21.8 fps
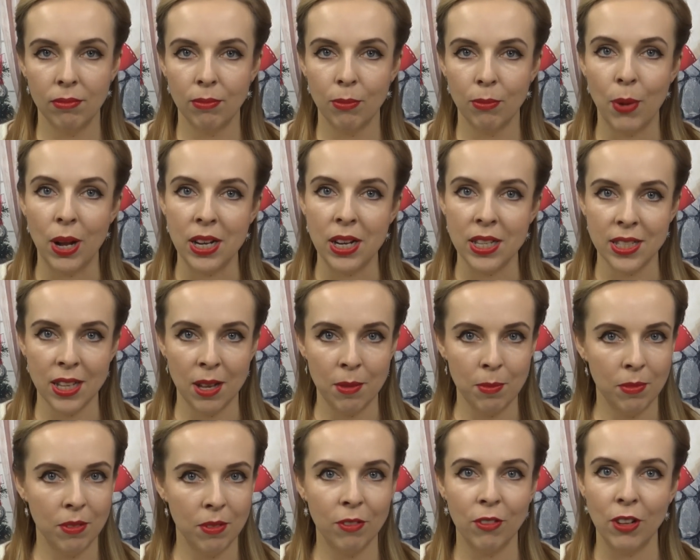
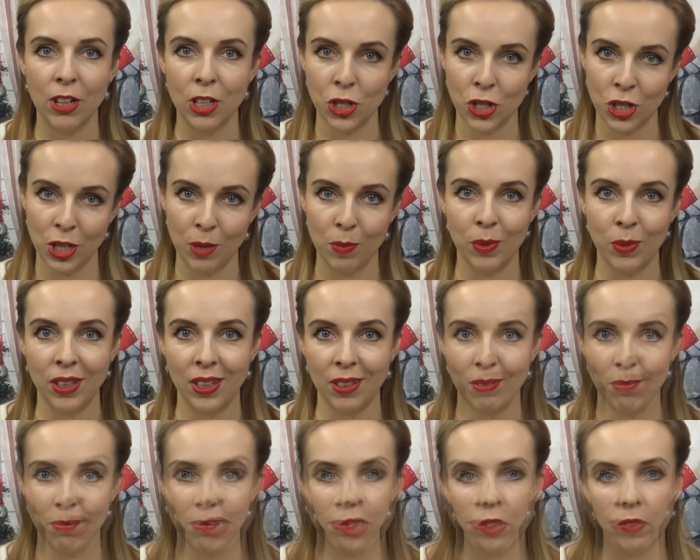бальзам волшебный.
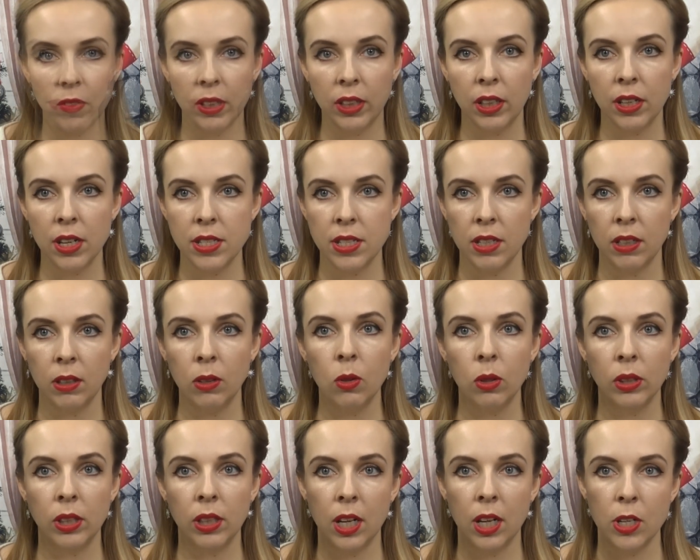Также в открытие
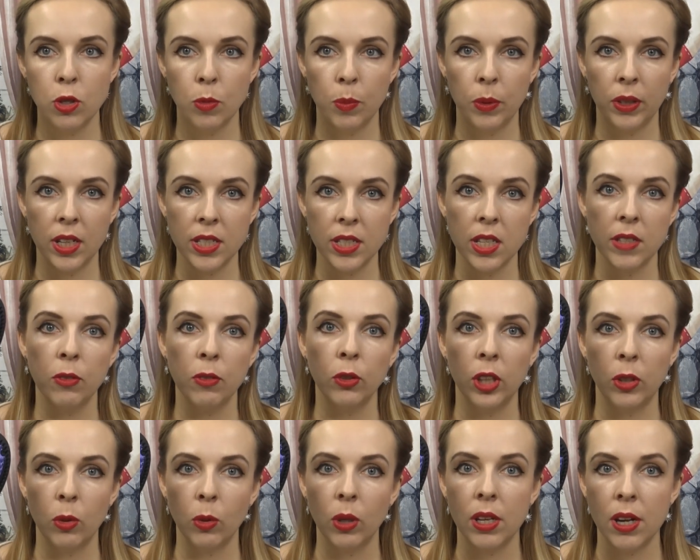года хочу показать
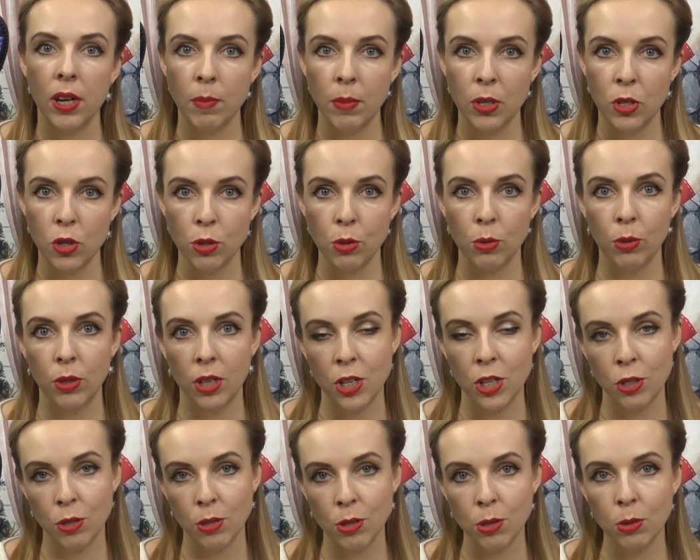вот эту керамическую
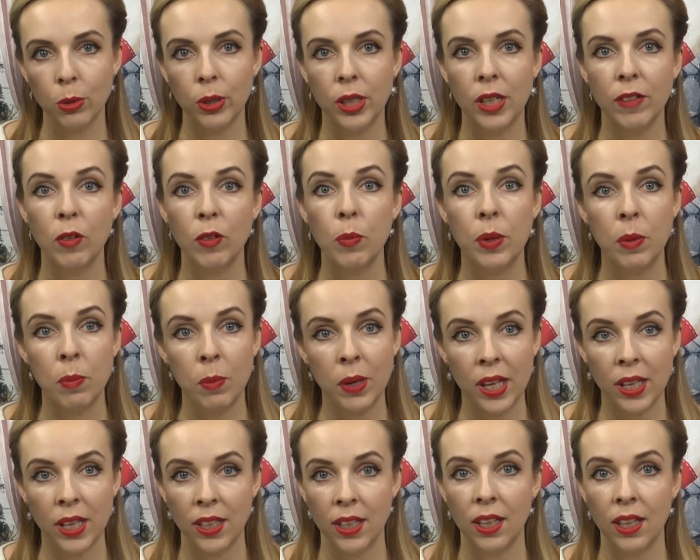расческу для
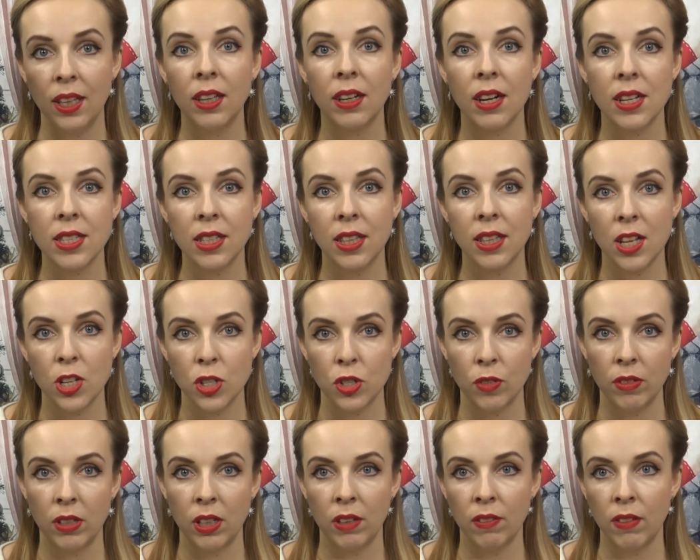выпрямления и
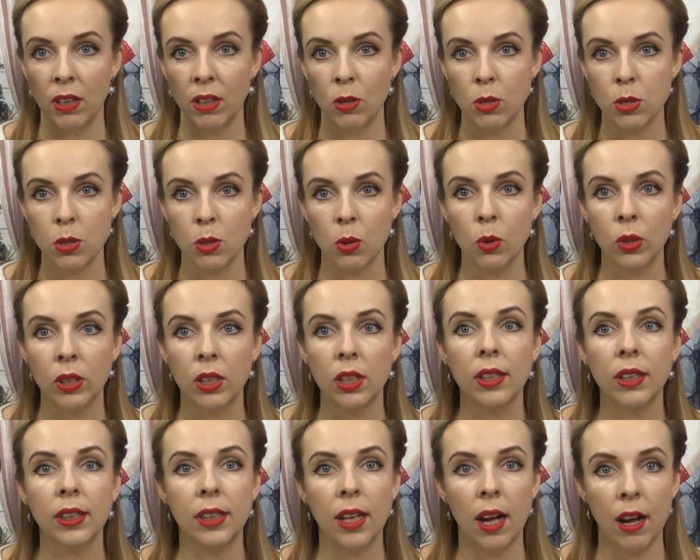разглаживания волос от
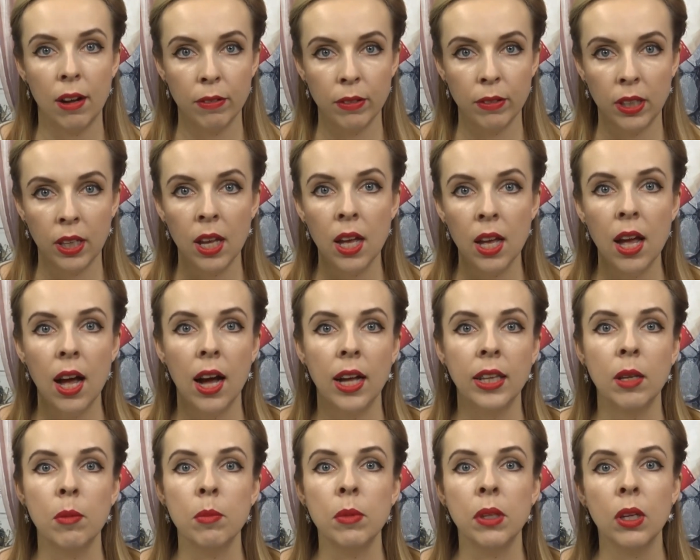Дафни.
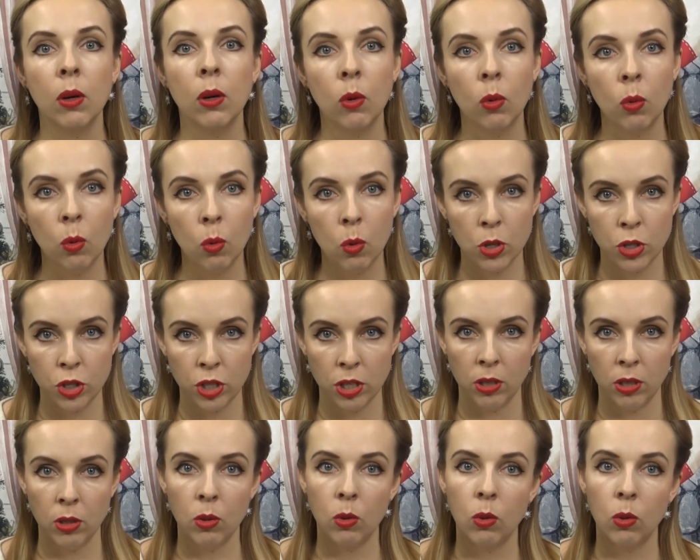Она мне
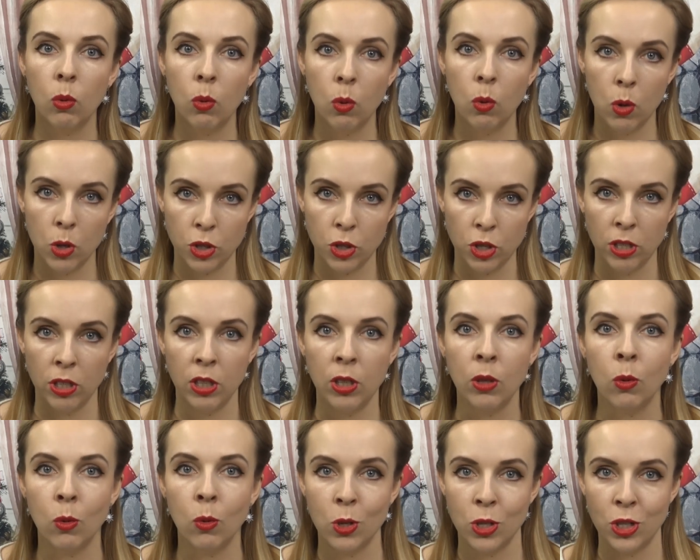очень очень
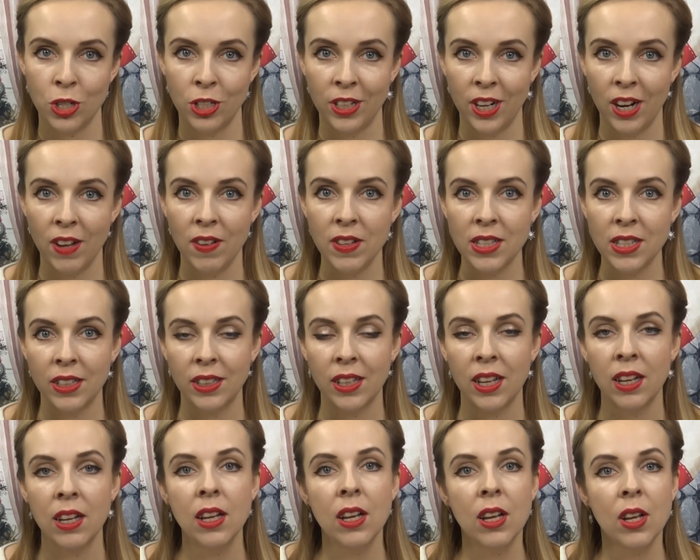и очень нравится.
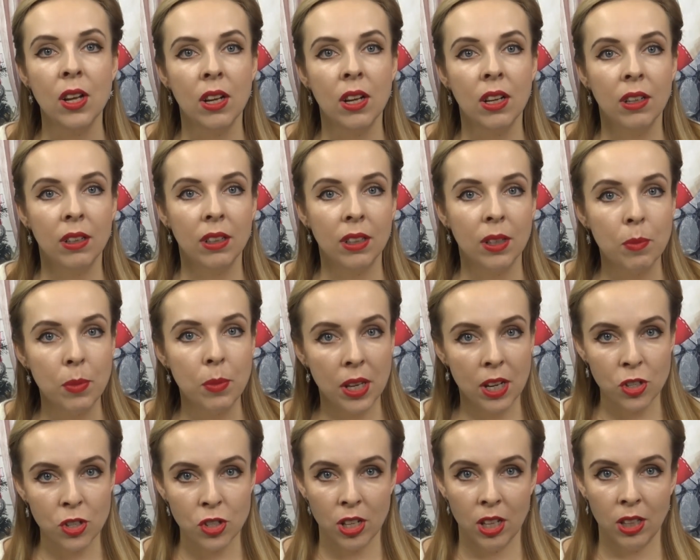Она э,
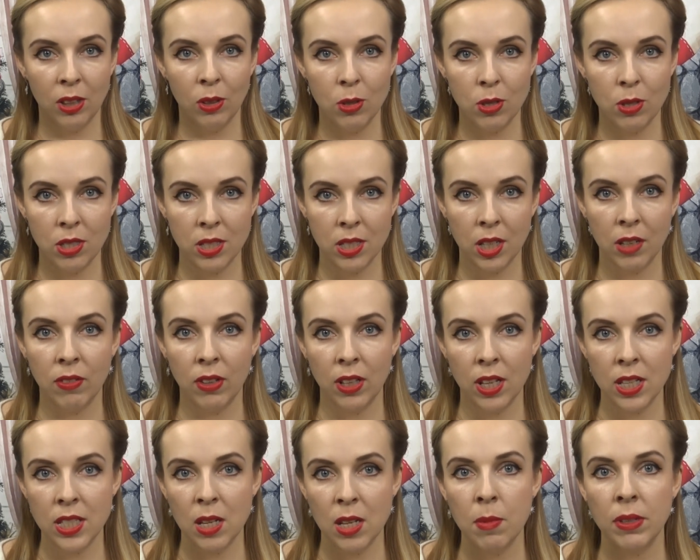бережно относится к
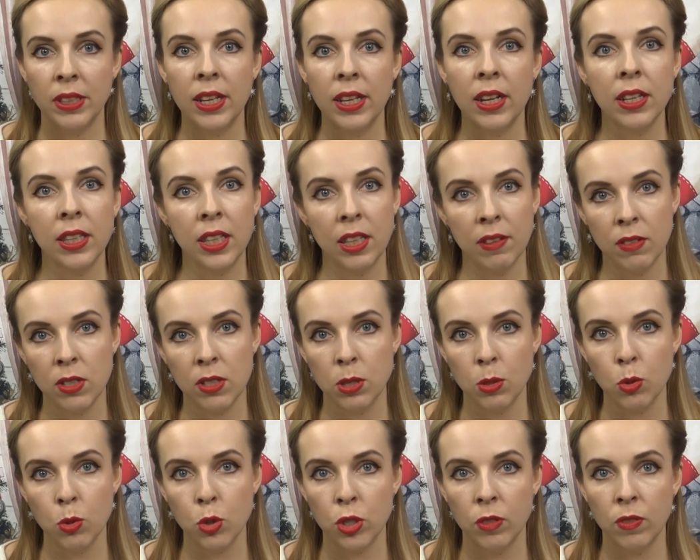волосам, она их не
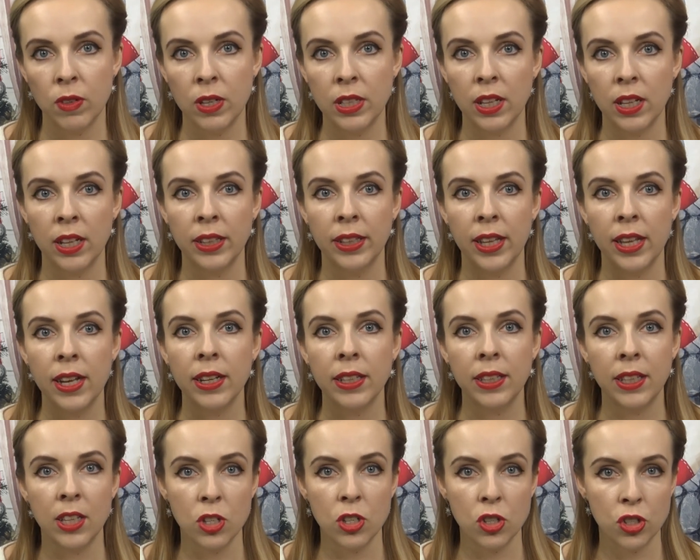высушивает, она их
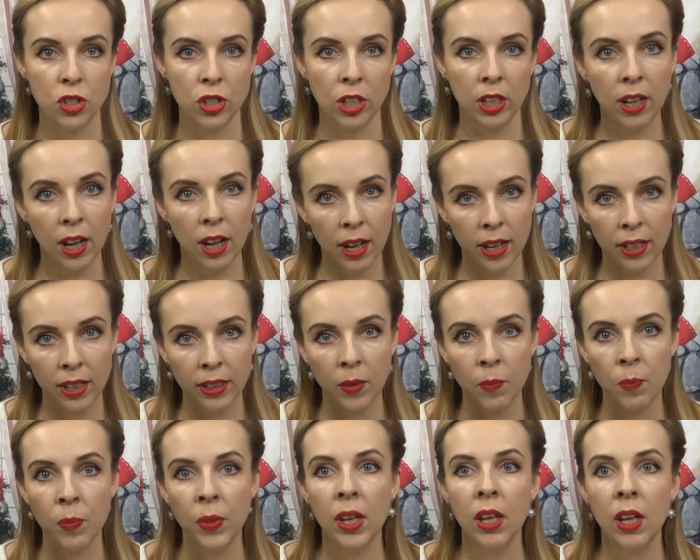не сжигает.
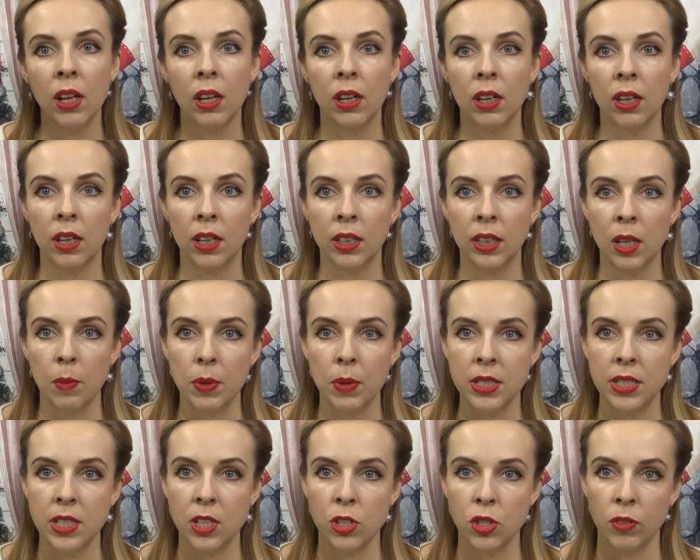Э, она
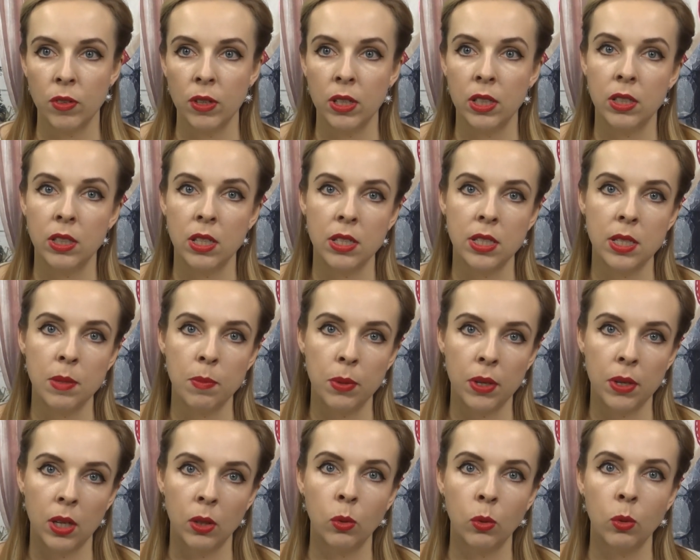поддерживает
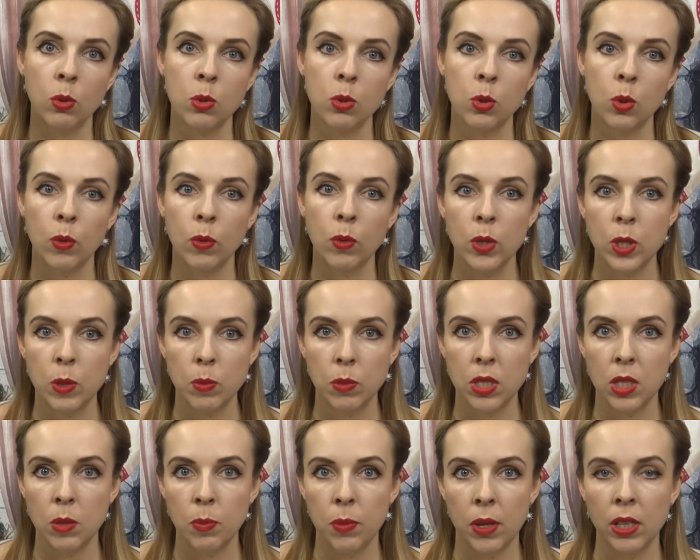температуру
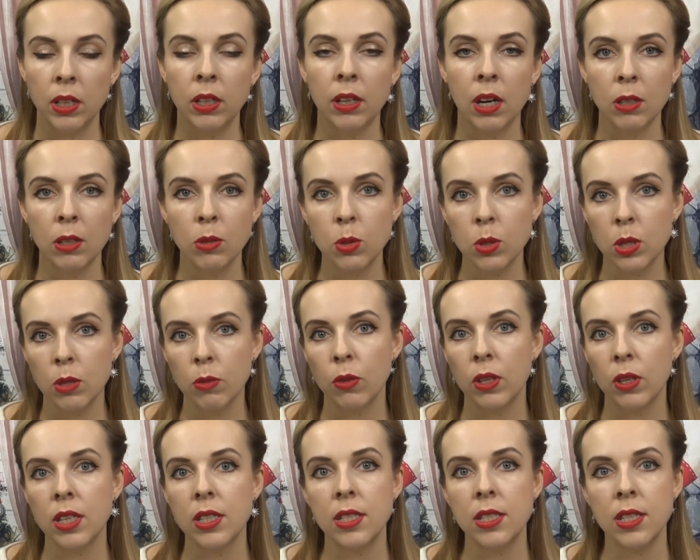185 градусов,
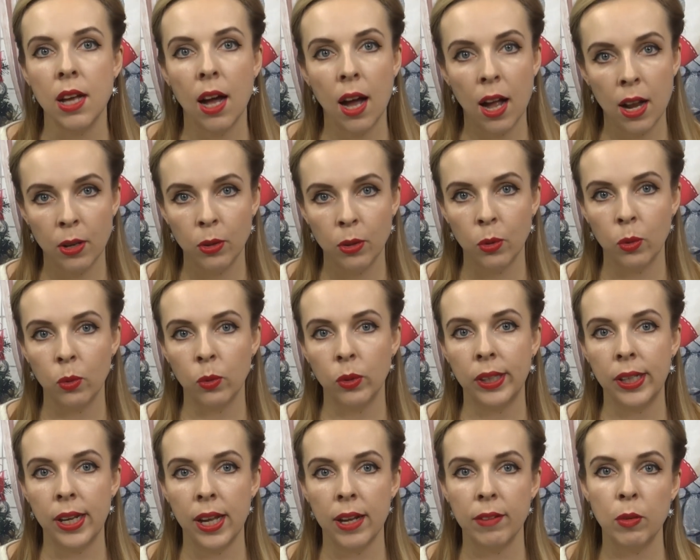идеальную
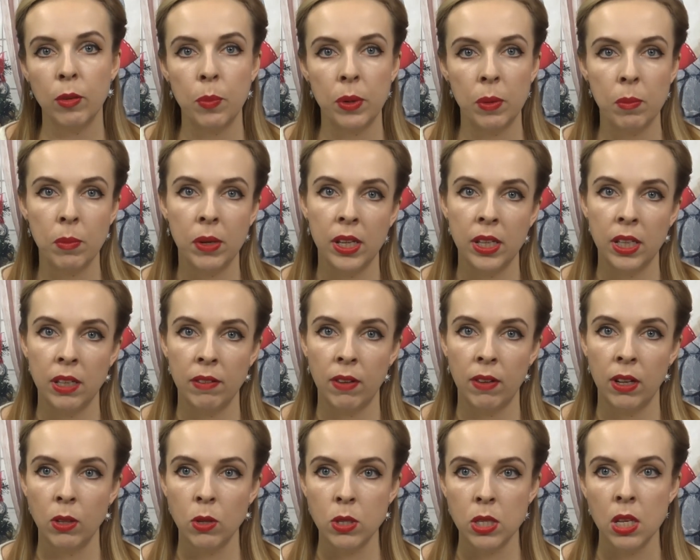для выпрямления
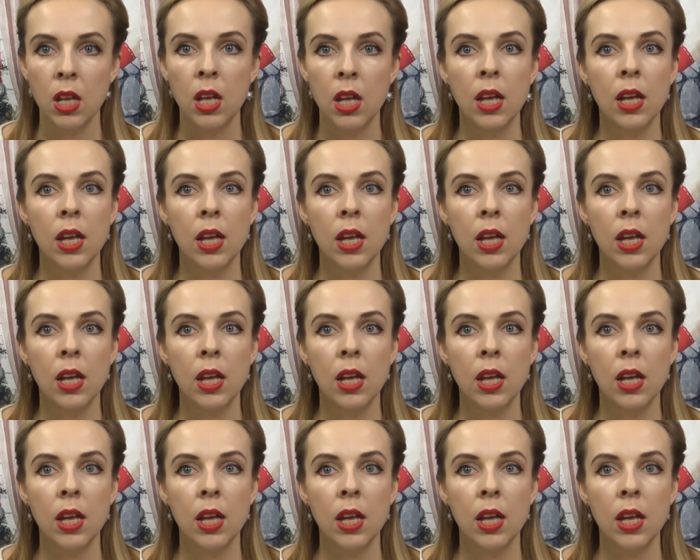волос